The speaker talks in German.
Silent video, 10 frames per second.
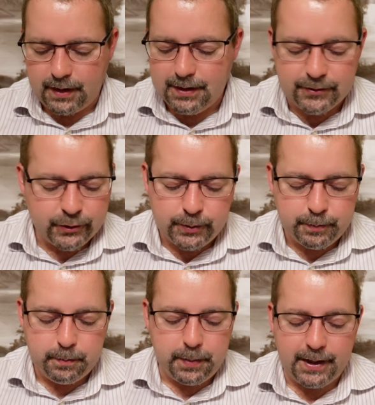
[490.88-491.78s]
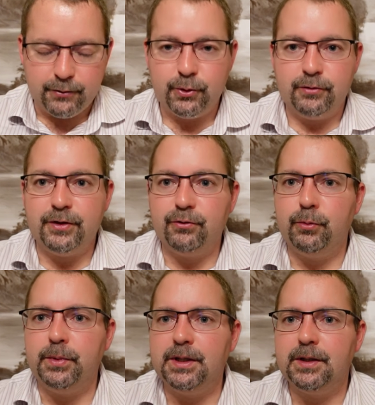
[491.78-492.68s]
Also Bayersdorf ist für
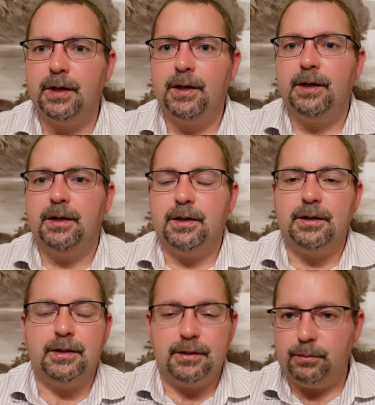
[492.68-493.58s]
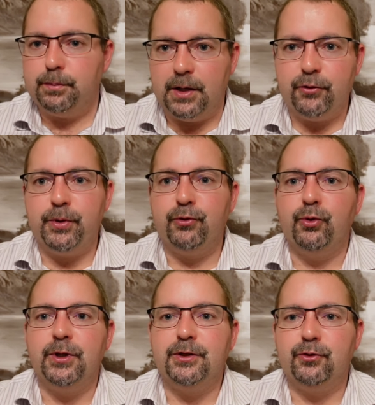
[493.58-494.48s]
mich äh, ganz
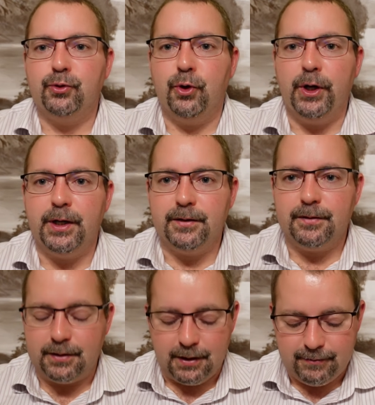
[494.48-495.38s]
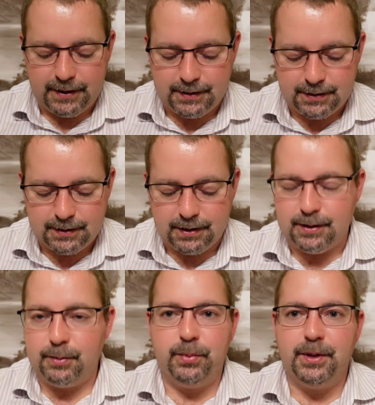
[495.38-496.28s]
persönlich zu teuer. Da werde ich,
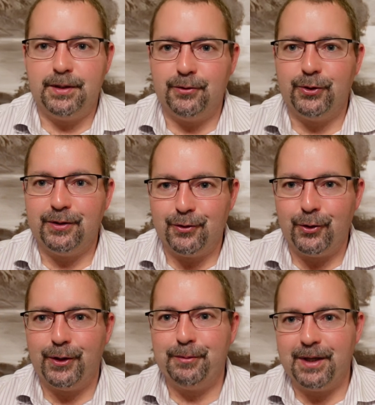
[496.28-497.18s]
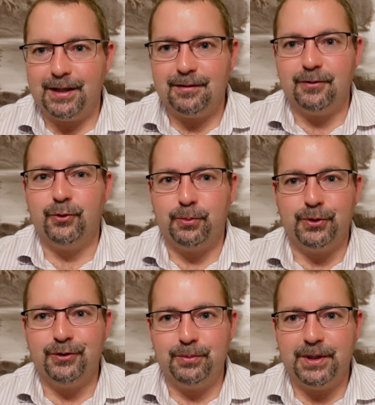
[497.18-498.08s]
äh, also ist auch im Gegensatz zu
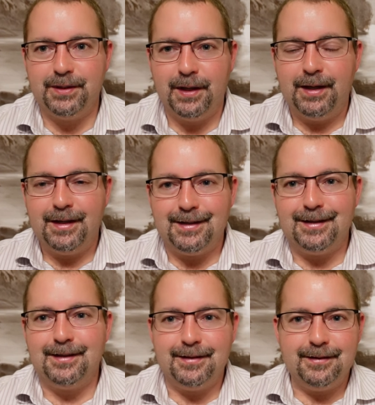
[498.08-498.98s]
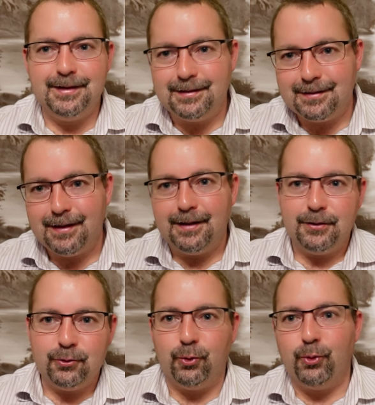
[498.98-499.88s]
Prismian, äh, nicht
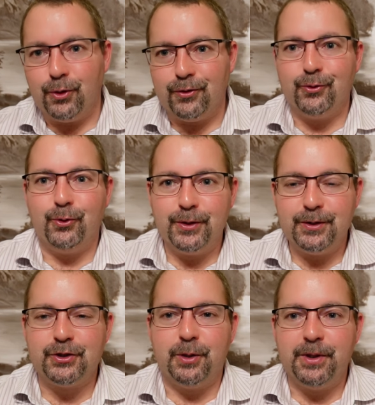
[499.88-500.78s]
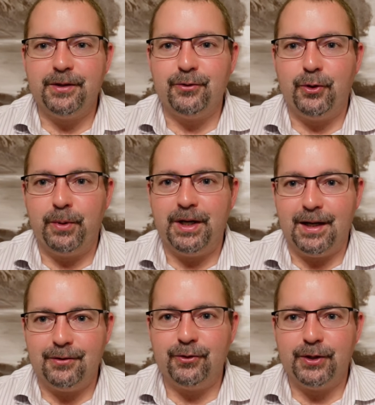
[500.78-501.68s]
so oder so, ich schaue mir das nochmal
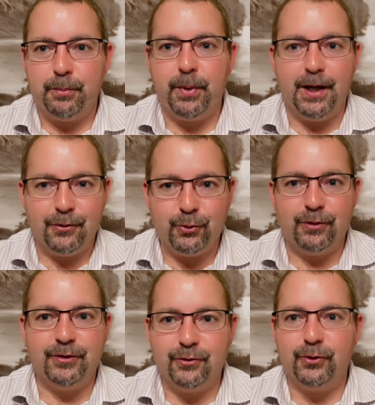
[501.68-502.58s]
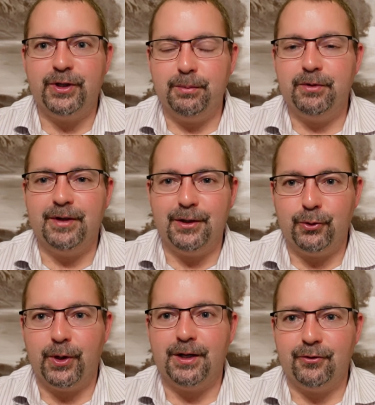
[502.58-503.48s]
an, sondern Bayersdorf ist zu der
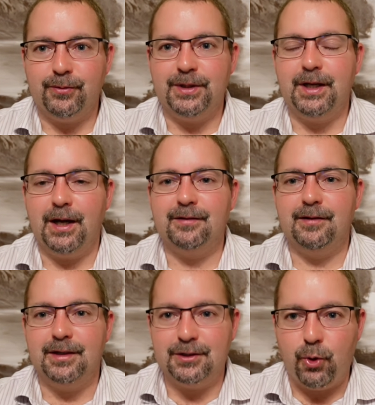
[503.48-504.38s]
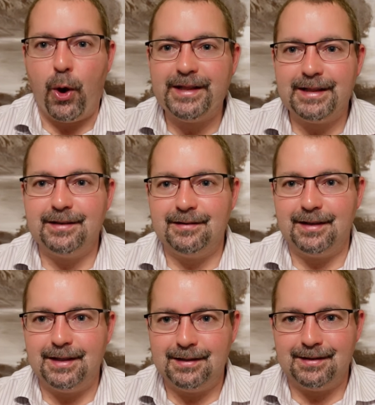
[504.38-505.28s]
Bewertungen. Also wenn die Aktie nicht deutlich
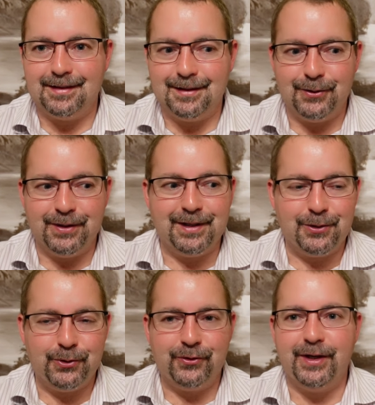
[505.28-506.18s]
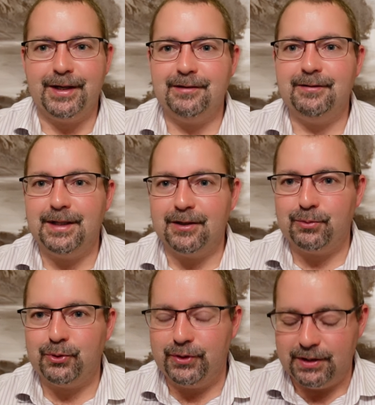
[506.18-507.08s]
sinkt oder der Konzerngewinn
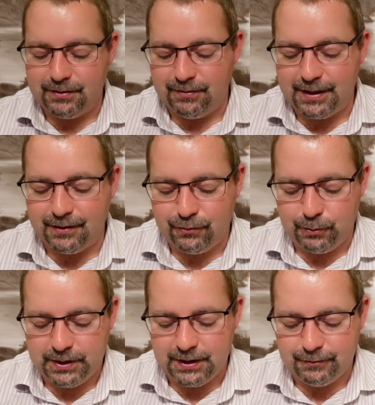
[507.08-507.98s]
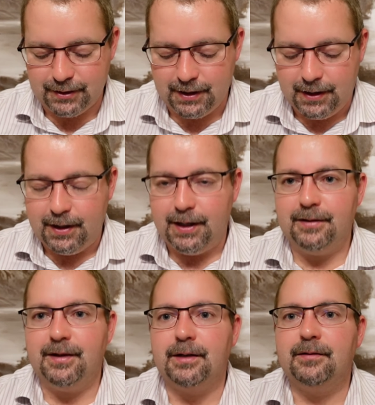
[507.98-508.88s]
explodiert, wäre das für mich einfach
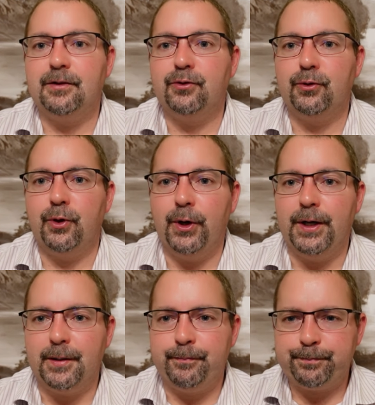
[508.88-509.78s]
als Aktie zu teuer.